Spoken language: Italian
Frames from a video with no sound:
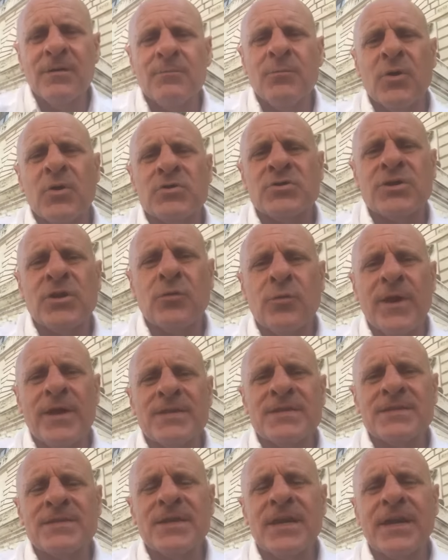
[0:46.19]
possano
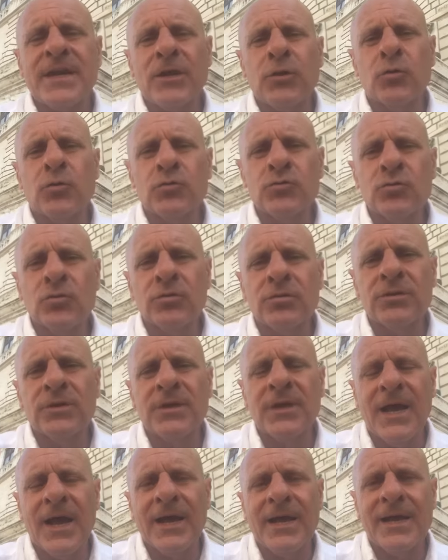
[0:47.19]
essere
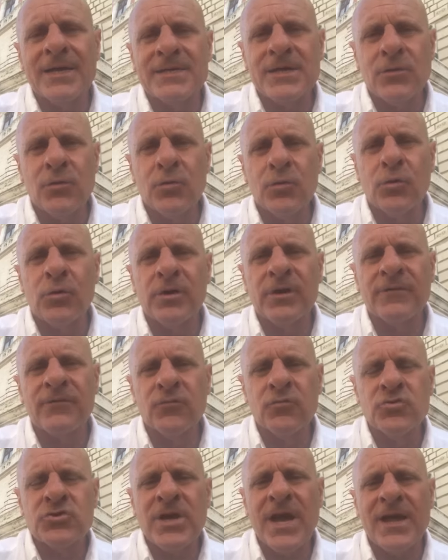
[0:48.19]
ricondotti a casa loro,
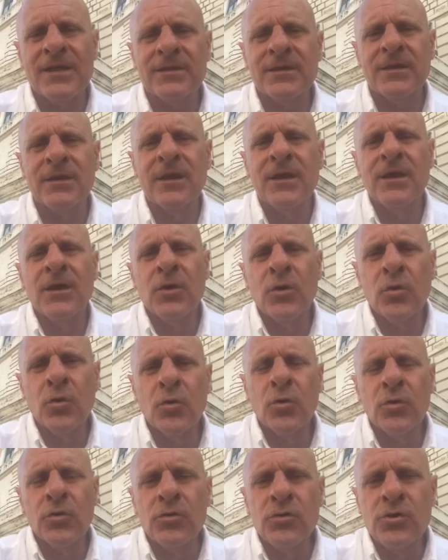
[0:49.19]
rifugiati
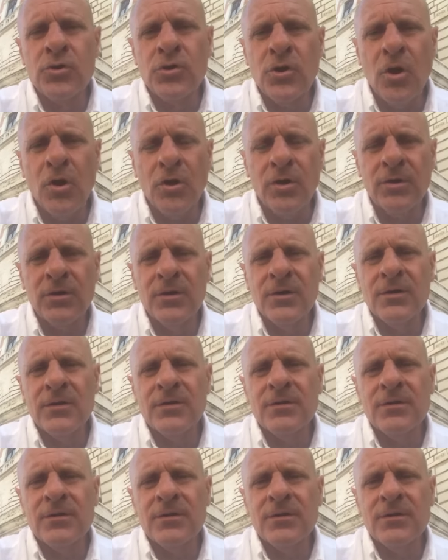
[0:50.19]
o no